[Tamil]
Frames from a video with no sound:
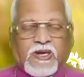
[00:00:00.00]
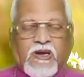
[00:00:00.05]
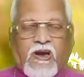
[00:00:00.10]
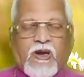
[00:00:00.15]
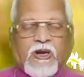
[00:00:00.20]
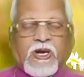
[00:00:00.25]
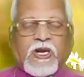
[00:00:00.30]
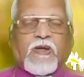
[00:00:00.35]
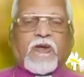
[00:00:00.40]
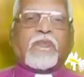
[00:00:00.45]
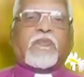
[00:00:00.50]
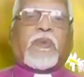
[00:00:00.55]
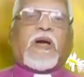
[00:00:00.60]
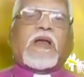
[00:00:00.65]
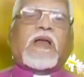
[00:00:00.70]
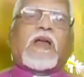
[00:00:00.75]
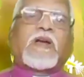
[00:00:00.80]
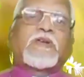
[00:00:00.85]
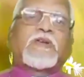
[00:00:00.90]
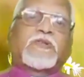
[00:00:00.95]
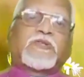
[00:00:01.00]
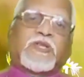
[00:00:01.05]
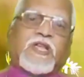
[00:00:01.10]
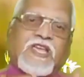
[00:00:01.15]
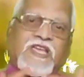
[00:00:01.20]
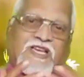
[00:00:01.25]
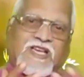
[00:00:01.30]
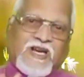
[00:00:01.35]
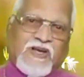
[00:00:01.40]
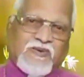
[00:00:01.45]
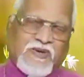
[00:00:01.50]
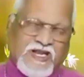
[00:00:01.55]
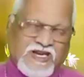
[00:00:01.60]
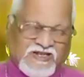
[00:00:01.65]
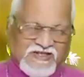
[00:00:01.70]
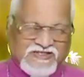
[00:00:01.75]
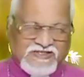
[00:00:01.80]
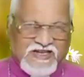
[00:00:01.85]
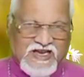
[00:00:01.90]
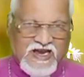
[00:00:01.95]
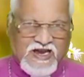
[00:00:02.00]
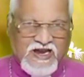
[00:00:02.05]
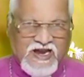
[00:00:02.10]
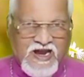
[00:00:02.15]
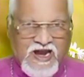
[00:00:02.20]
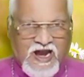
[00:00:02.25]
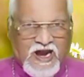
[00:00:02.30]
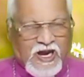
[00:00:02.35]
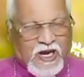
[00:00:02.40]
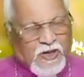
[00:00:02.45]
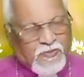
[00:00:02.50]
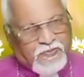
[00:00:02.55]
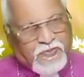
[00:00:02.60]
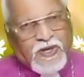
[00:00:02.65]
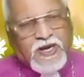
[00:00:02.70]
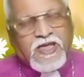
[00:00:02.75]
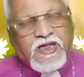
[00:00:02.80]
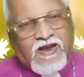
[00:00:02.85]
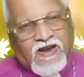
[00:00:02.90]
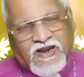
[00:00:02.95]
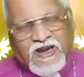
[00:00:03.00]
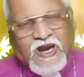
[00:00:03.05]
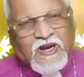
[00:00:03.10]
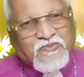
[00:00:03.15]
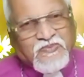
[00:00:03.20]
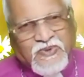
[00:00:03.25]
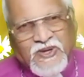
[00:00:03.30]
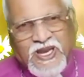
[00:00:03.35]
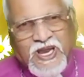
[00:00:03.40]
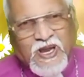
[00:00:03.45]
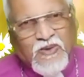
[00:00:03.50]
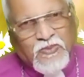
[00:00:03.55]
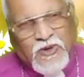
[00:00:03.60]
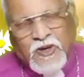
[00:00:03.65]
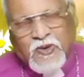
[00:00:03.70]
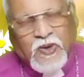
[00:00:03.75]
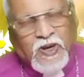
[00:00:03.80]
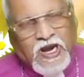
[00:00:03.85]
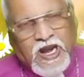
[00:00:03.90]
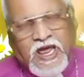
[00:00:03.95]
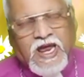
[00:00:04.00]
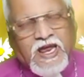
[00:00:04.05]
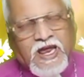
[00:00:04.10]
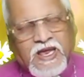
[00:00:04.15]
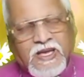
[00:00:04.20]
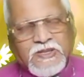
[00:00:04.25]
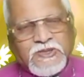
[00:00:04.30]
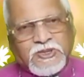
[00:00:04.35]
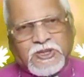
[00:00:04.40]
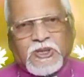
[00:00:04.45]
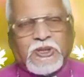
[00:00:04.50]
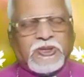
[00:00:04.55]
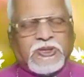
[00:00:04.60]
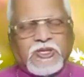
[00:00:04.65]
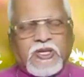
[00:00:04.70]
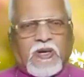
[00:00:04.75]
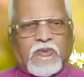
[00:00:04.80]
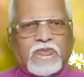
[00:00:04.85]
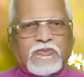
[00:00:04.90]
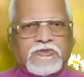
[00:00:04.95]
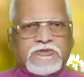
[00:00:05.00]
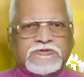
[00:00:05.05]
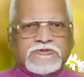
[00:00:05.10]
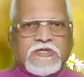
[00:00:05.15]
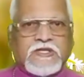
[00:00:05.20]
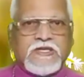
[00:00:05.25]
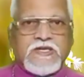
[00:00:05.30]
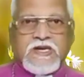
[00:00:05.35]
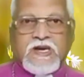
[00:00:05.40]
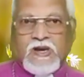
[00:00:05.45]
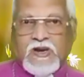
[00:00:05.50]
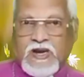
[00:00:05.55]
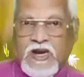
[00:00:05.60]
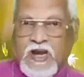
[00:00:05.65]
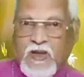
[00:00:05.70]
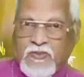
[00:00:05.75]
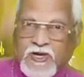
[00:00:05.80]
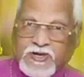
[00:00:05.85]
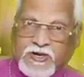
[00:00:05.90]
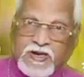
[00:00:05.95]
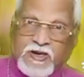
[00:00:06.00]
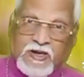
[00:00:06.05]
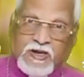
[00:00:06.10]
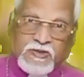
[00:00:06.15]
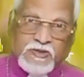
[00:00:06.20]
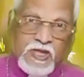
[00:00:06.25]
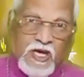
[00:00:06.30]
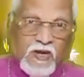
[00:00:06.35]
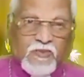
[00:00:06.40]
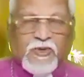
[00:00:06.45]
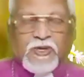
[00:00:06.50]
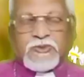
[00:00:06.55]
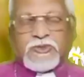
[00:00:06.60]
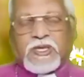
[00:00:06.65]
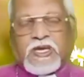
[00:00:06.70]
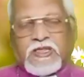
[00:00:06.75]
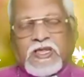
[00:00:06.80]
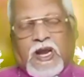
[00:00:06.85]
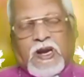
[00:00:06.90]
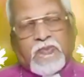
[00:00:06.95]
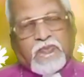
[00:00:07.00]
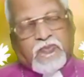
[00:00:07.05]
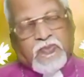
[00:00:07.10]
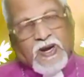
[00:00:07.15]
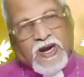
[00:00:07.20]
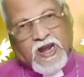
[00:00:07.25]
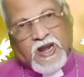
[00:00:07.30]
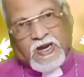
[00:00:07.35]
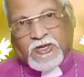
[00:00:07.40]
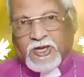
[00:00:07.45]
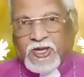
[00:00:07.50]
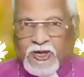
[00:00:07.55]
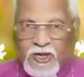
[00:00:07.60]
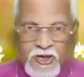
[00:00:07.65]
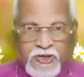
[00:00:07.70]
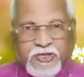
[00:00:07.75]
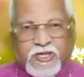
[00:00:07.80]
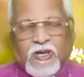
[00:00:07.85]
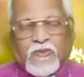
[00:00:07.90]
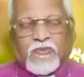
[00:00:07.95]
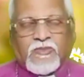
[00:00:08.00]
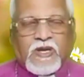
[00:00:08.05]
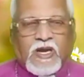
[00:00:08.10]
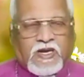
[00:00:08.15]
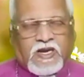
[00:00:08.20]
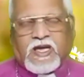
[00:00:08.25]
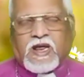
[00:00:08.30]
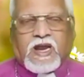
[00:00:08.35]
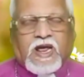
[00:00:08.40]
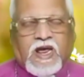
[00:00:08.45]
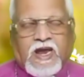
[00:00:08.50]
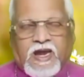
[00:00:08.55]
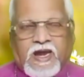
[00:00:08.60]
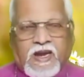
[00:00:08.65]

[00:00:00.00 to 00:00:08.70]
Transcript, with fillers: ஆண்டவர் பலன் செய்கிறவர் அப்படியானால் பிரியமானவர்களே சோத்திரம் நமக்கு தர்மம் செய்தால் பலன் கிடைக்கும் என்கிற